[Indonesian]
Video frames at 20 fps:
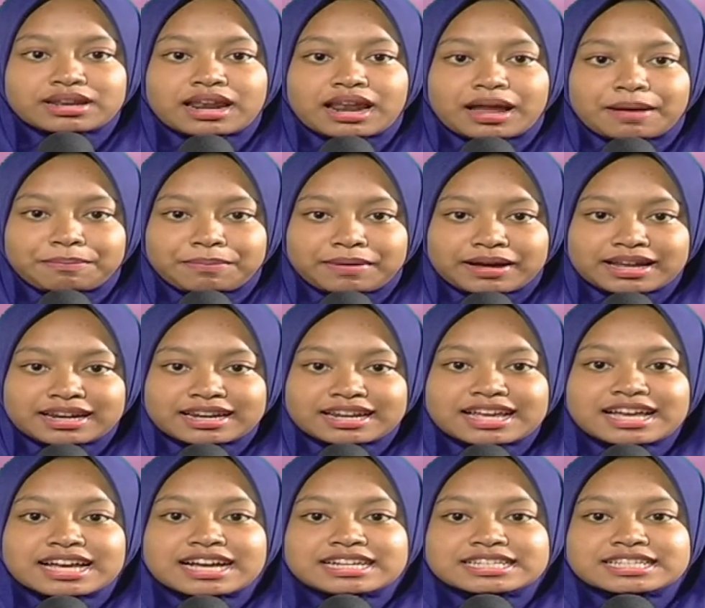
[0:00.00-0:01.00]

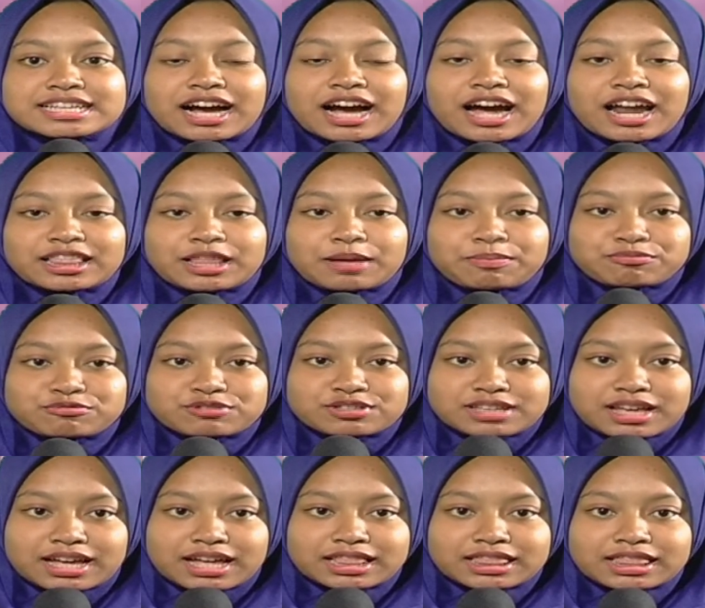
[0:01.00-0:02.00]
8, Jakarta
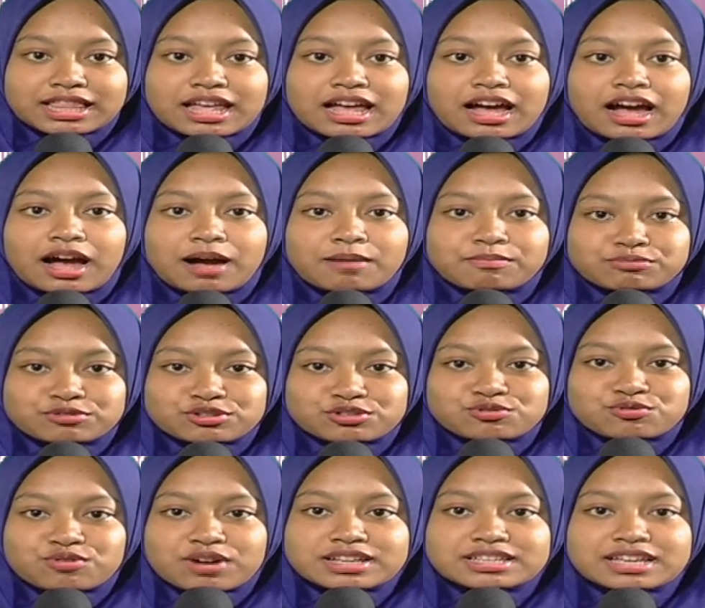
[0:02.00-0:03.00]
Pusat, Kampus
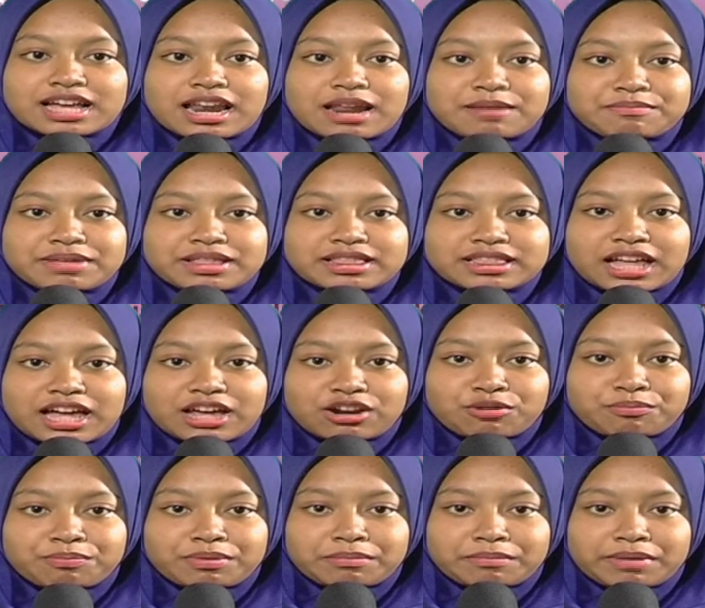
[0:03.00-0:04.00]
2 Jalan
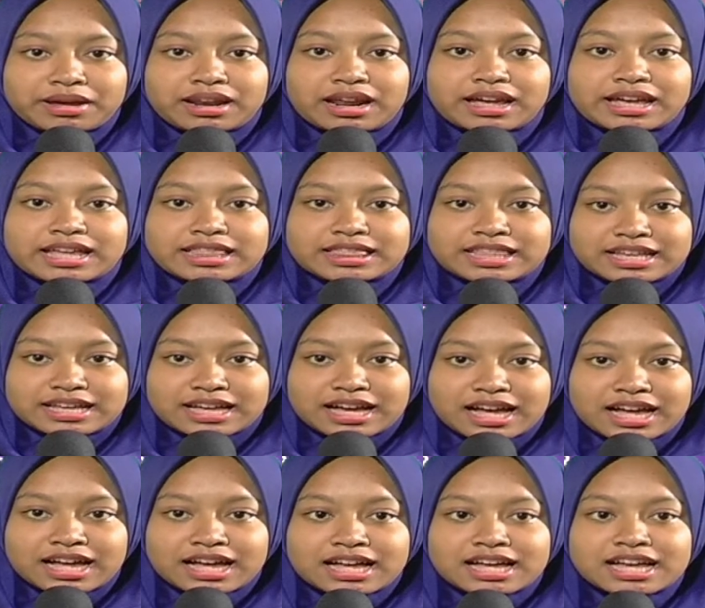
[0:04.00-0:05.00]
Bintaro Permai Raya
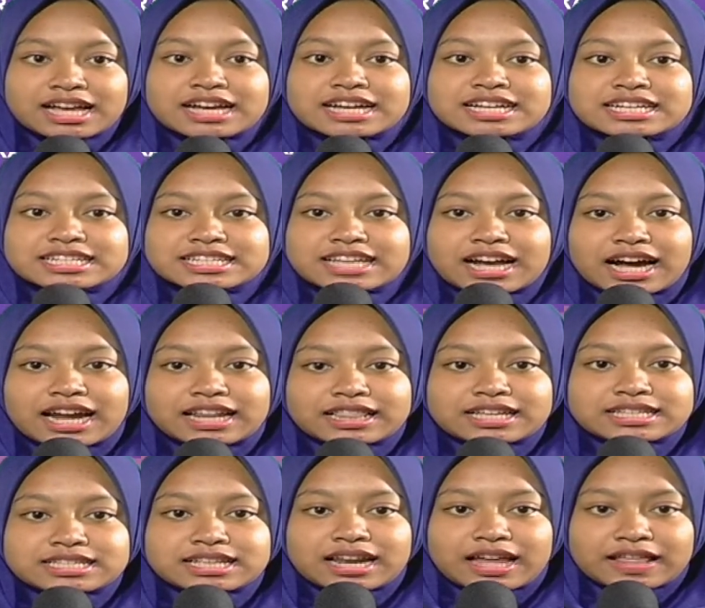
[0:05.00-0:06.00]
3,
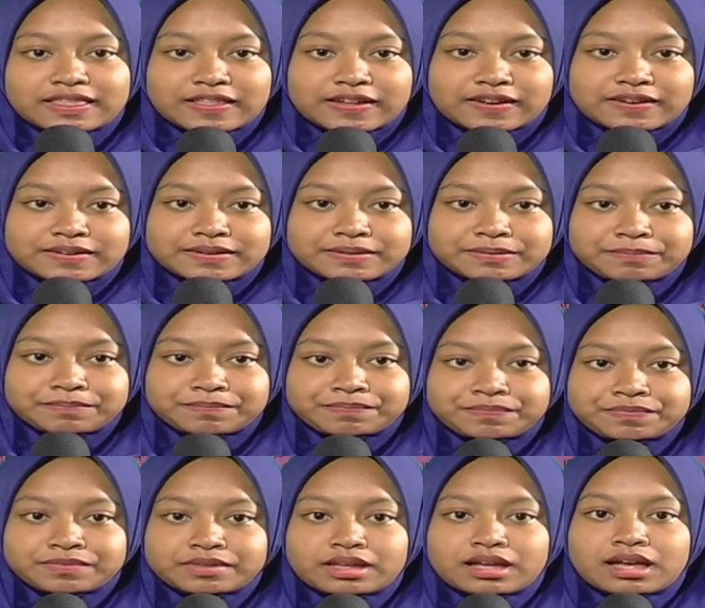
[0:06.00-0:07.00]
Jakarta Selatan.
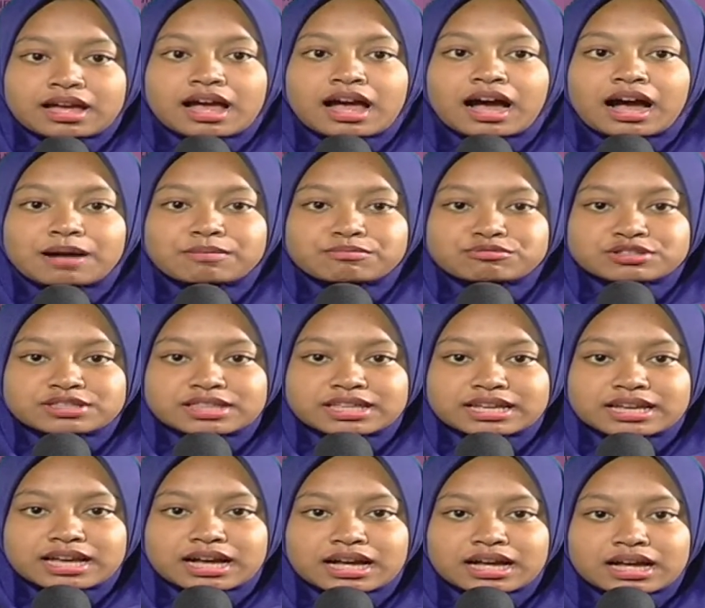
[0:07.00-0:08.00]
Kampus
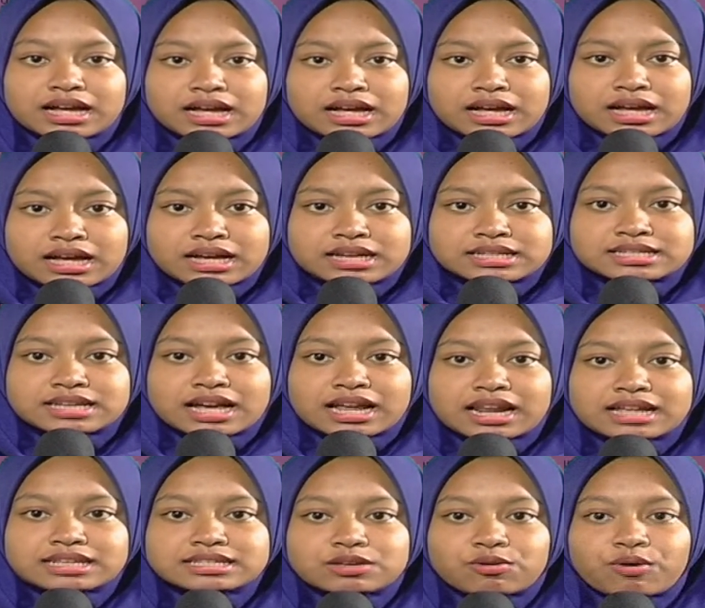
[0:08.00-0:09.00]
3,
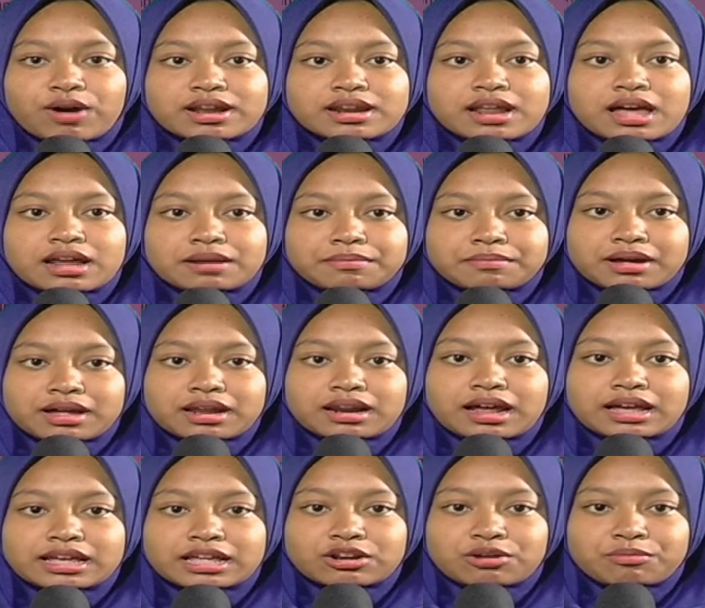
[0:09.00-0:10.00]
Jalan Sewadarma
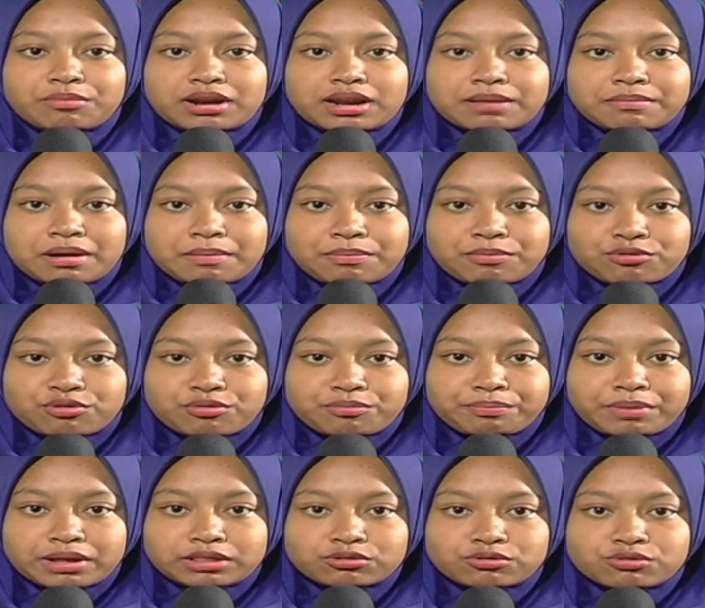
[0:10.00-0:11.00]
Raya nomor
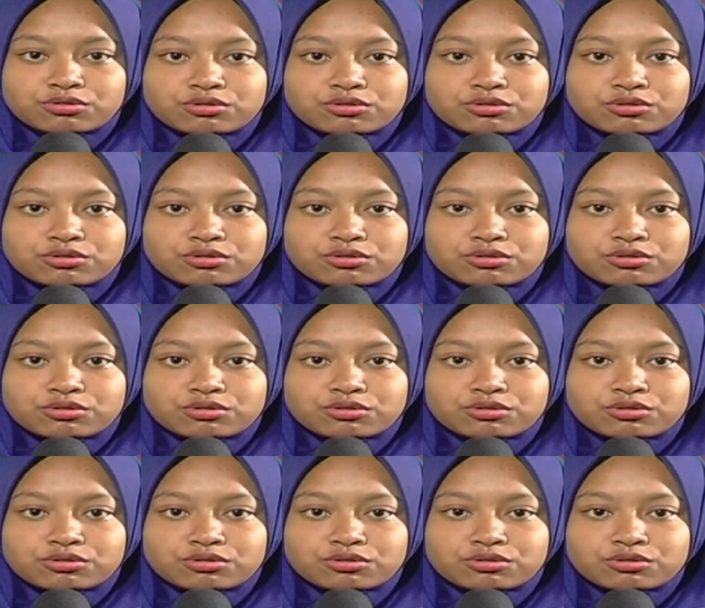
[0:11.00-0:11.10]
54